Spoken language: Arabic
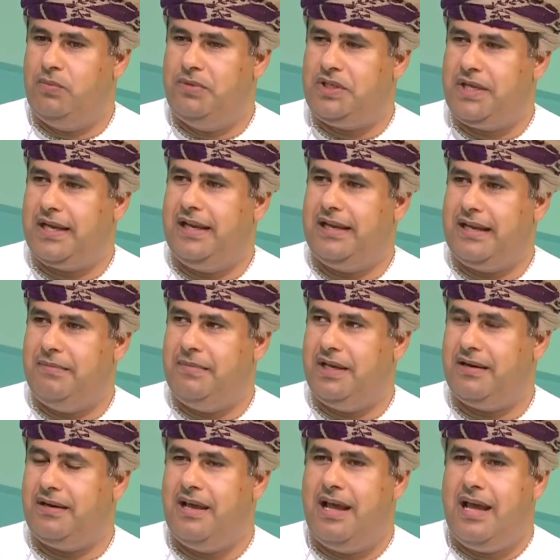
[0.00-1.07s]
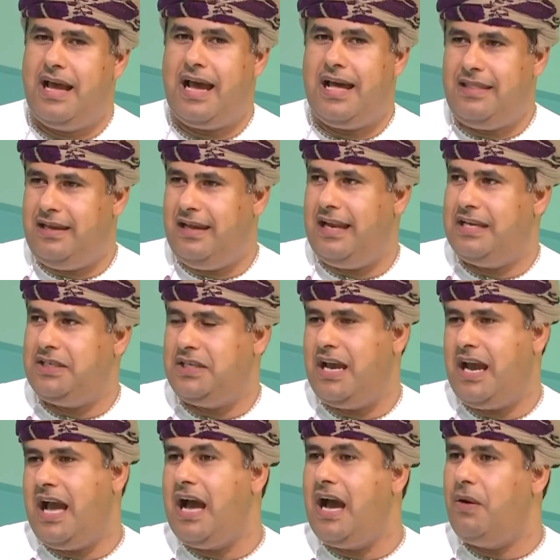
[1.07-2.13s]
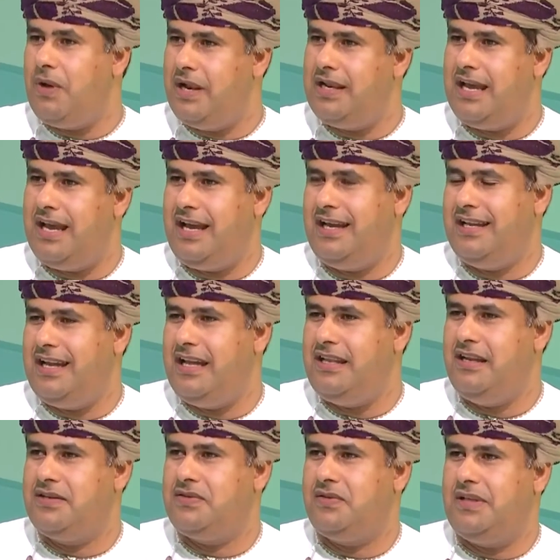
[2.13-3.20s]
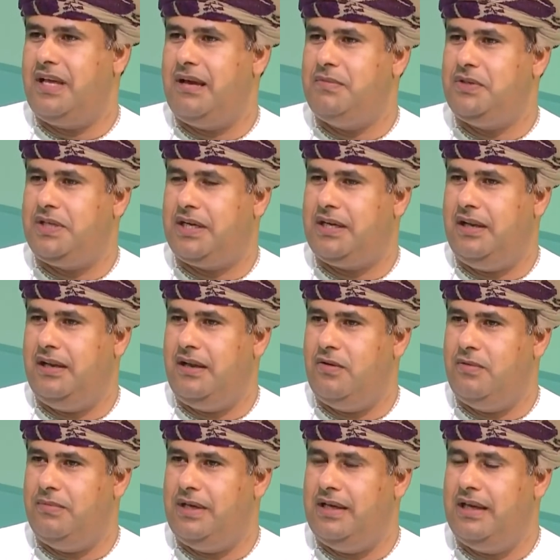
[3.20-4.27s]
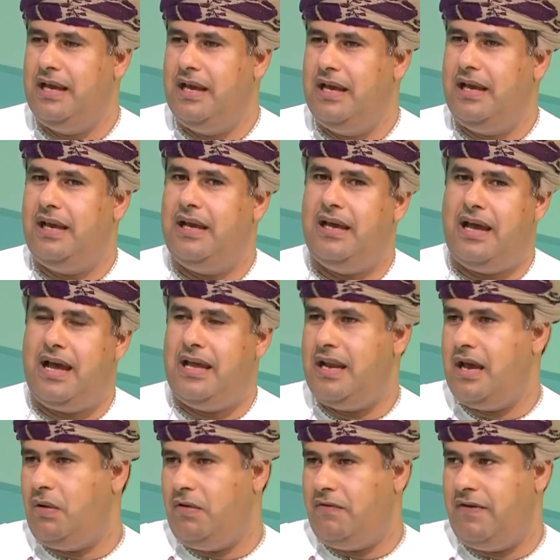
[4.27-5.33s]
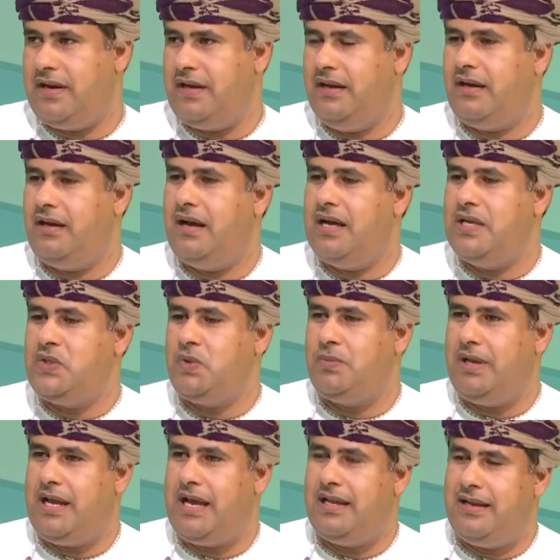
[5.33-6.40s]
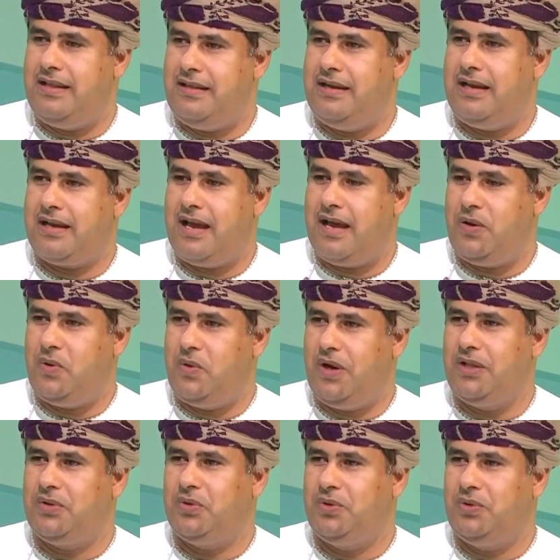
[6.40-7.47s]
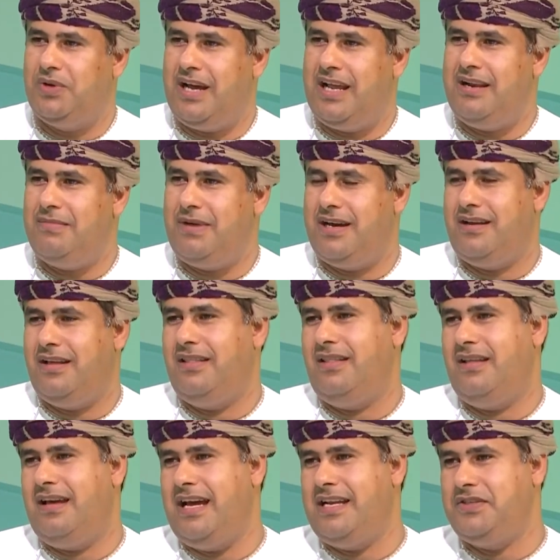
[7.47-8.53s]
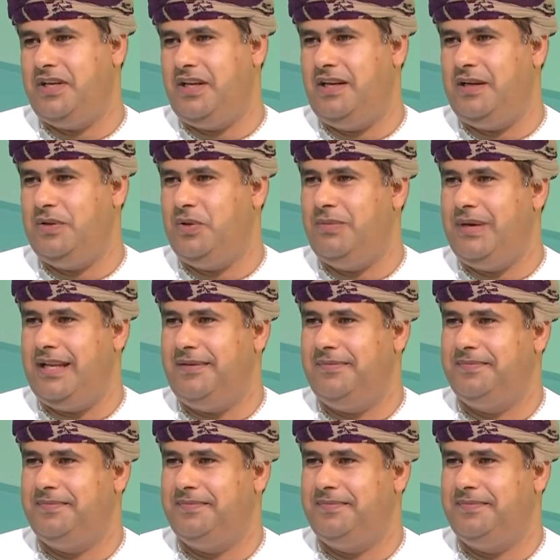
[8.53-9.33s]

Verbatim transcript: بشكل كبير هذه الأشياء حاولنا إحنا أن نرصدها بشكل يومي آه، أنا وفريق الزملاء الذين كانوا يغطوا المعرض عن جريدة عمان